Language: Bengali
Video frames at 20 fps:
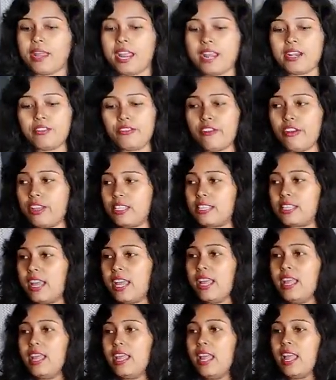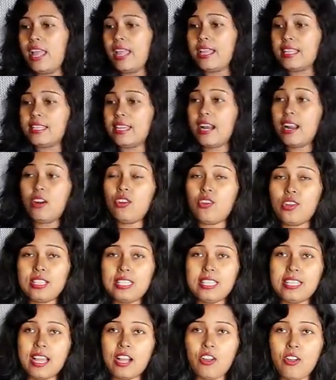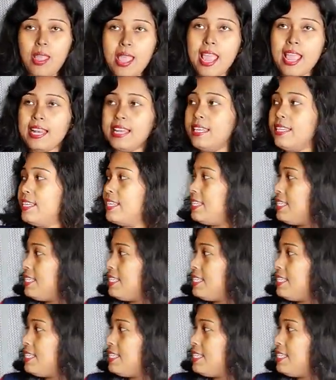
বেড রয়েছে এছাড়া রয়েছে দেখো এলইডি